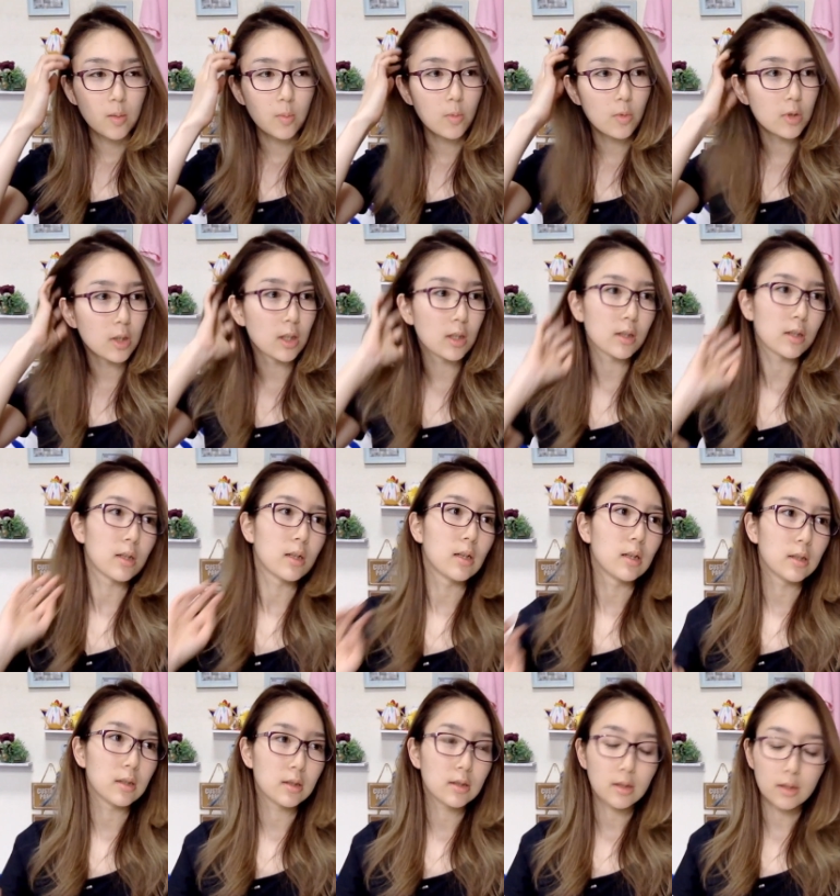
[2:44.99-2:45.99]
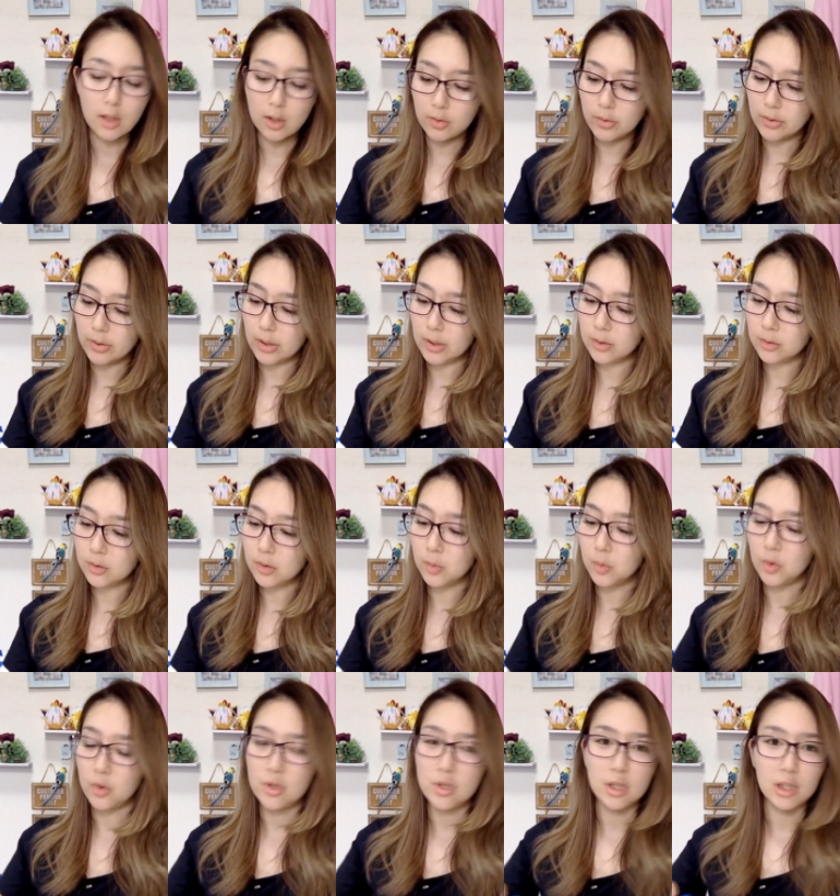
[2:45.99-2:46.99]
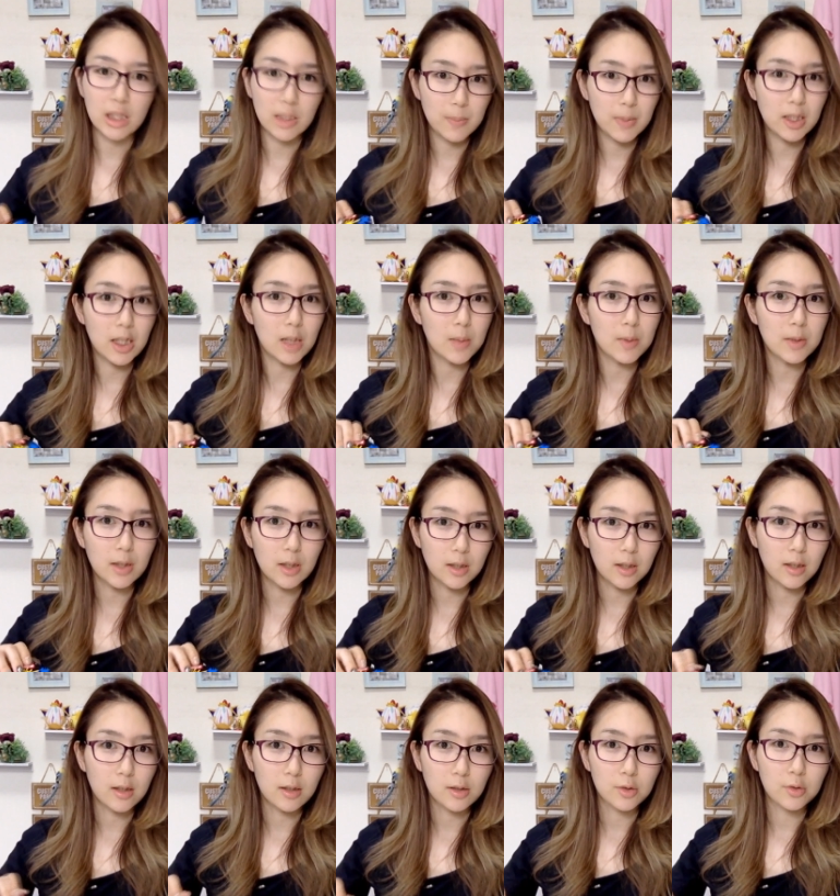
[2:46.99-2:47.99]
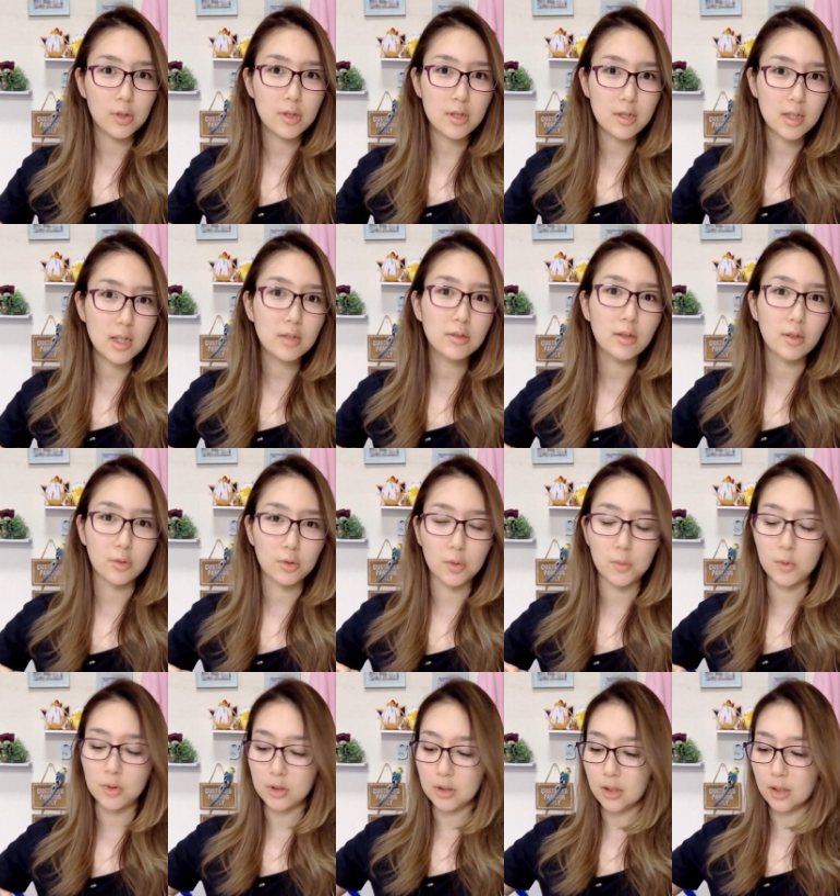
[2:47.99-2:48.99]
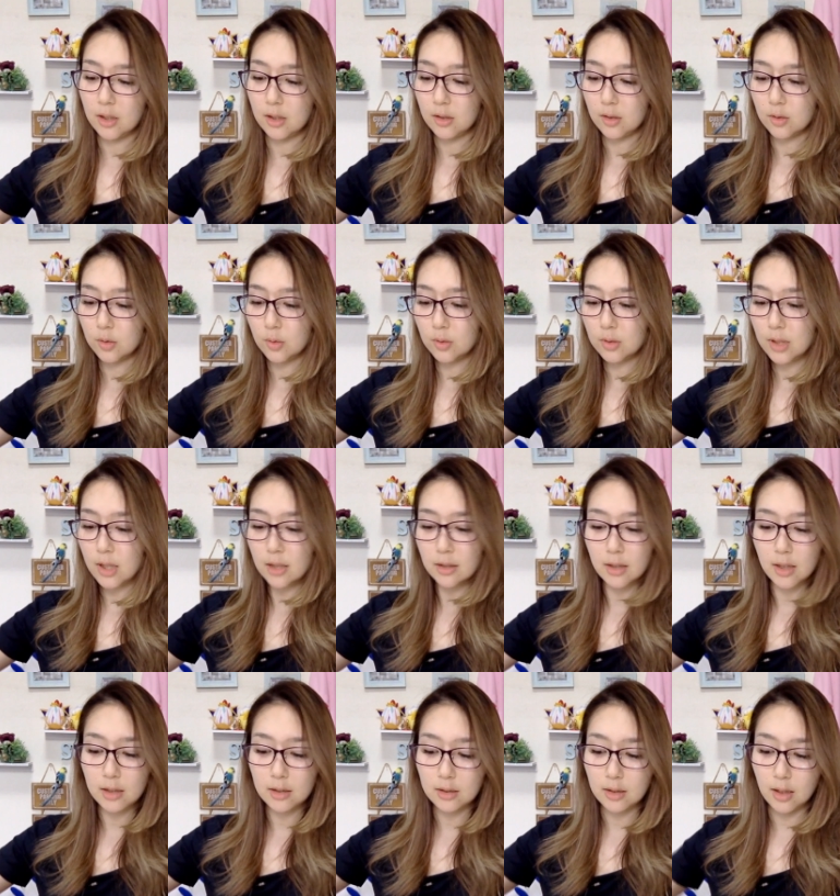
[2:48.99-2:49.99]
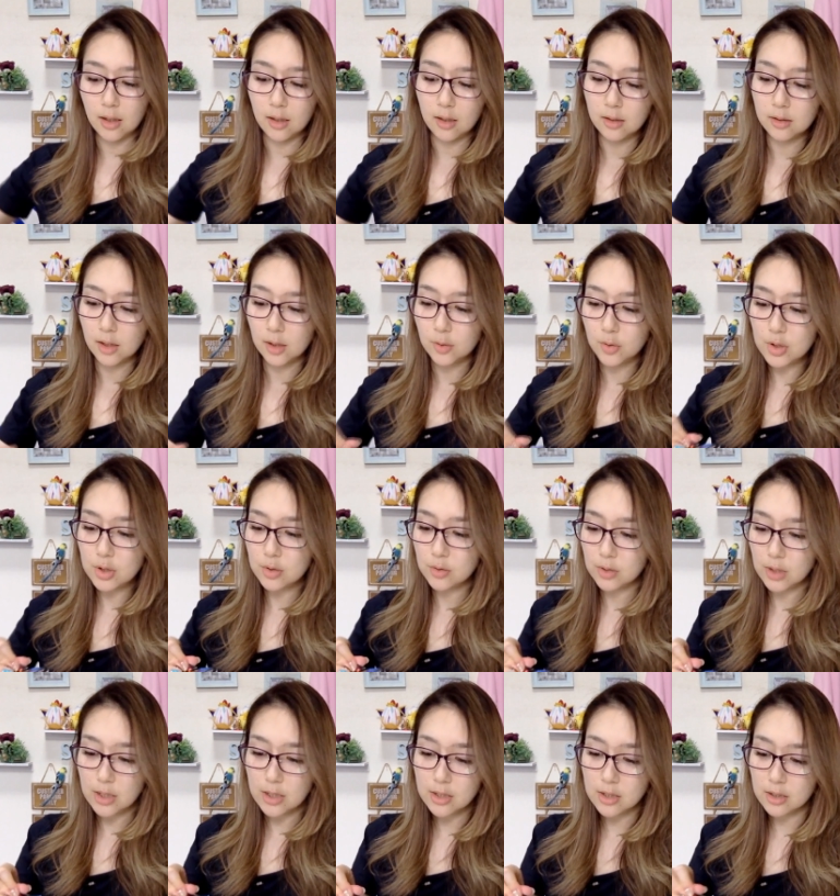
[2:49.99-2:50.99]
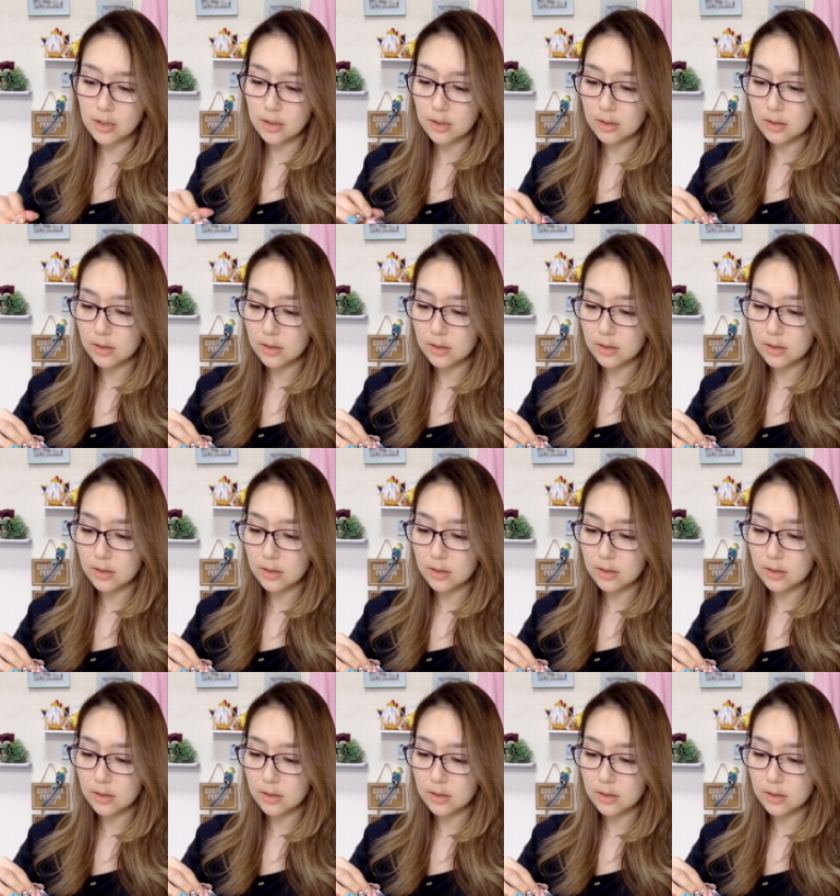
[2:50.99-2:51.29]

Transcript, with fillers: もうなんかカロリー低いものしか食べないみたいなそれ違うだろうと思ってそんなんだって楽しくないし